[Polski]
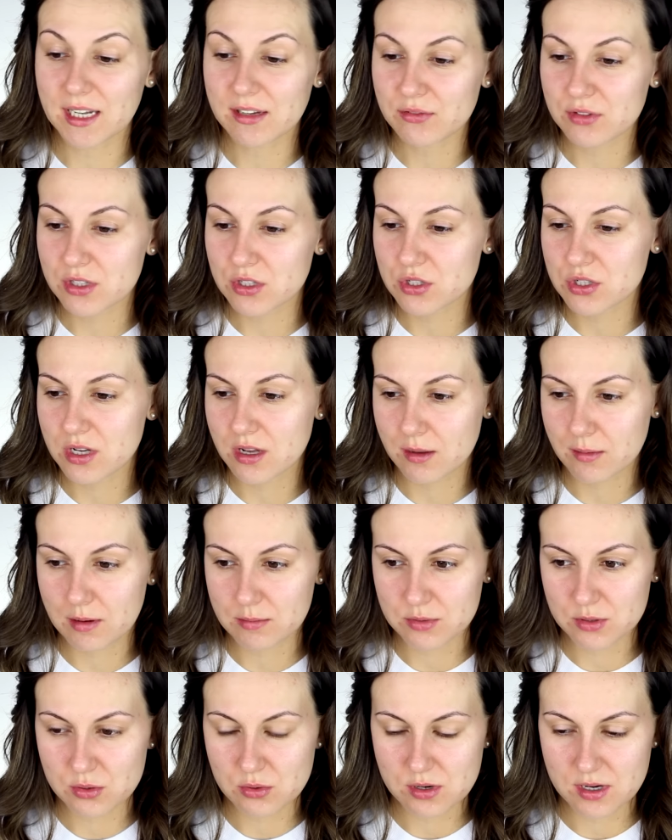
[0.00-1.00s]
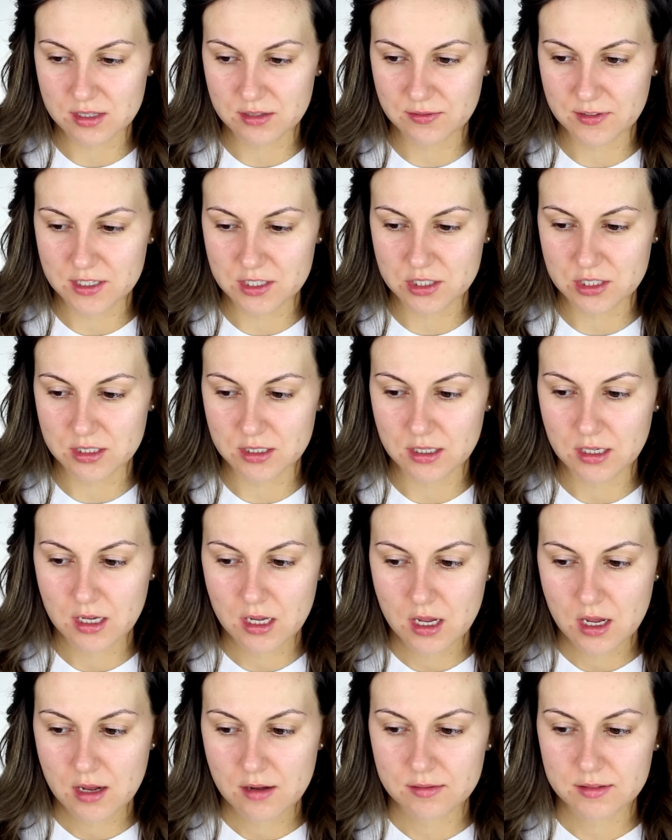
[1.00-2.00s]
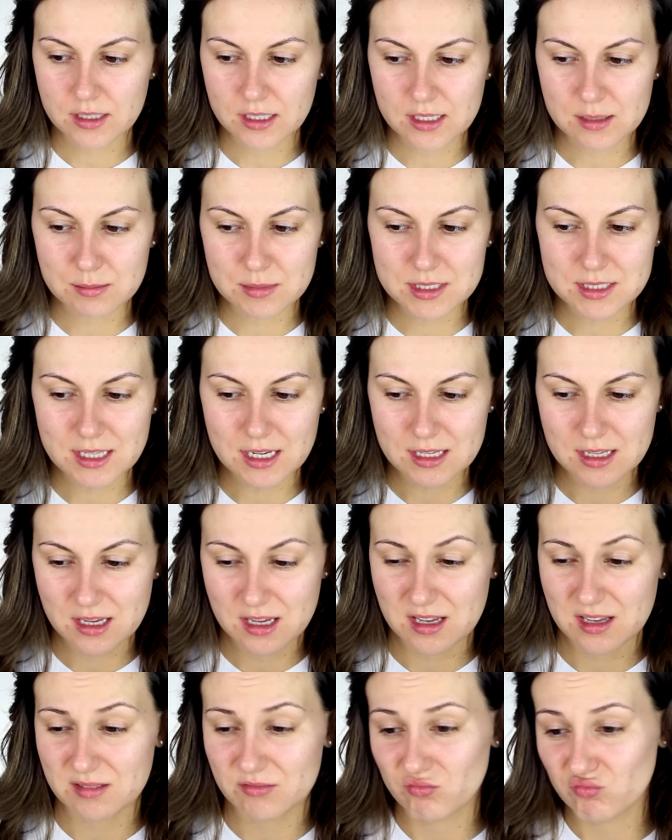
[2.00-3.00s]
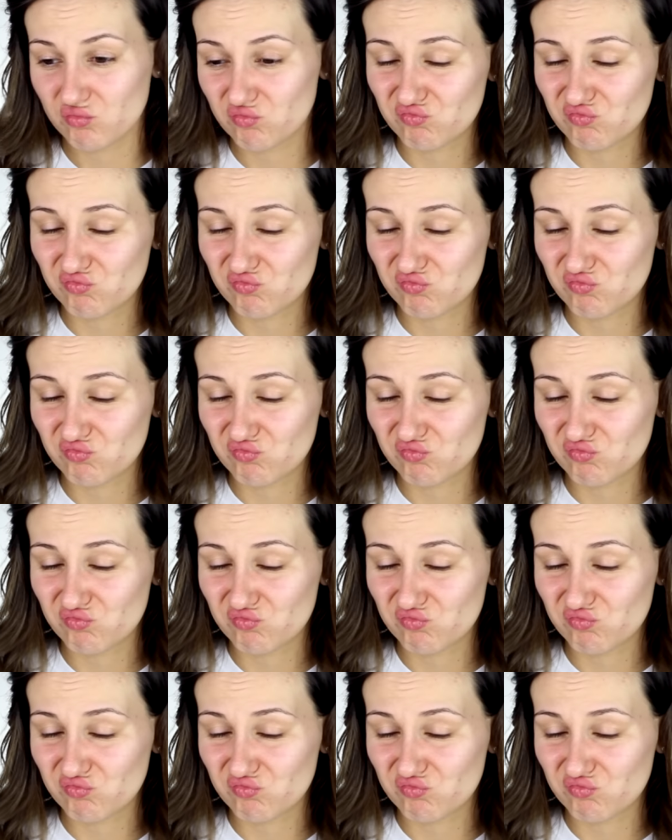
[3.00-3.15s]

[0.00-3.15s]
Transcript: Jak widzicie, ja mam skórę twarzy w takim stanie